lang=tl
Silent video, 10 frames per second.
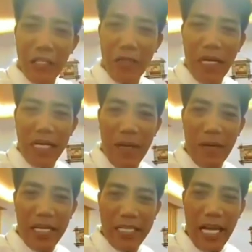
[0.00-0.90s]
to Maria
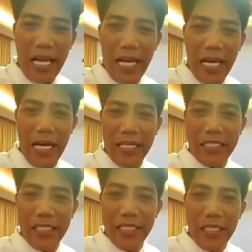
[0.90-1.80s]

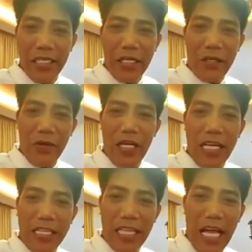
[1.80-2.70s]
Balitaan. Roy
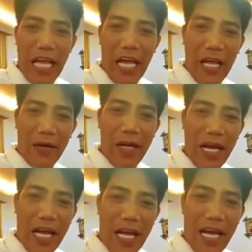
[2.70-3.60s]
Lintao,
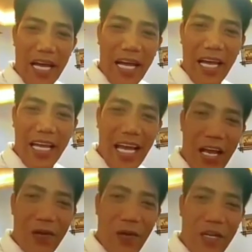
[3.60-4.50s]
hi,
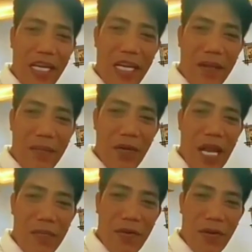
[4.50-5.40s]
hi Rolly,
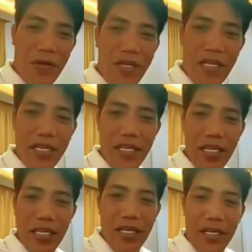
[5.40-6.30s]
Bulaboy,
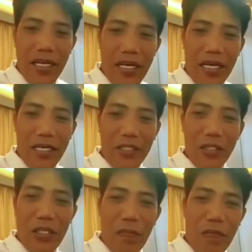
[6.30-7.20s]
uh,
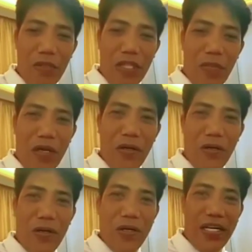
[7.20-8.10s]
Josephine
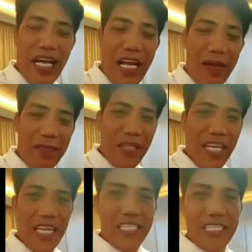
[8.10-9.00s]
Montemayor, uh,
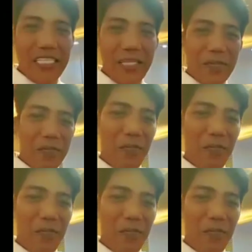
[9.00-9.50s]
please.